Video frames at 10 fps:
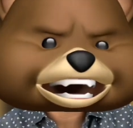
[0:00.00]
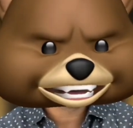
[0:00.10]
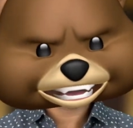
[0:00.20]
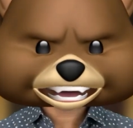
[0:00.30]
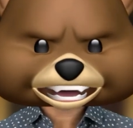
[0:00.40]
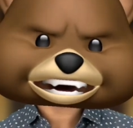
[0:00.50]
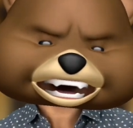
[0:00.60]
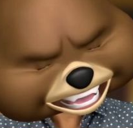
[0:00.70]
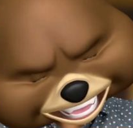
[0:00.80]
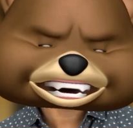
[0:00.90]
అంటే
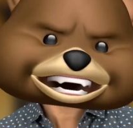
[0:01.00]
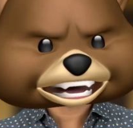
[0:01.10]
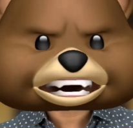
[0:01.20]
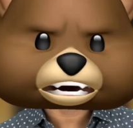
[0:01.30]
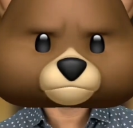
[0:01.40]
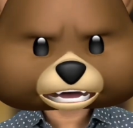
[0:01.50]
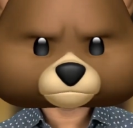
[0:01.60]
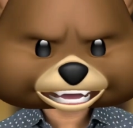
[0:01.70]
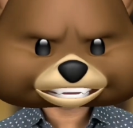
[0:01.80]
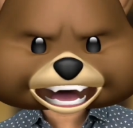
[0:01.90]
ఏంట్రా నేనంటే భయం
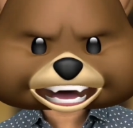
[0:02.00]
లేదా